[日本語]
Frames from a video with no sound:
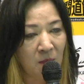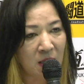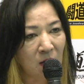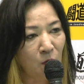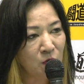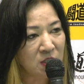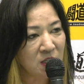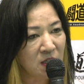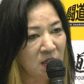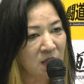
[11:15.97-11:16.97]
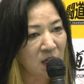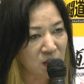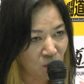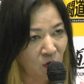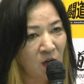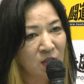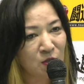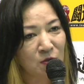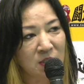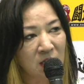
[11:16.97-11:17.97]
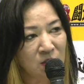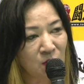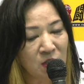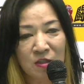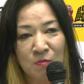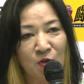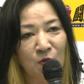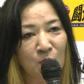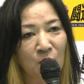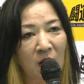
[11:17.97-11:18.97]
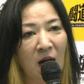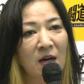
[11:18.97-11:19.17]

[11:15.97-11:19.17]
また OG たちもその全場イズムというものが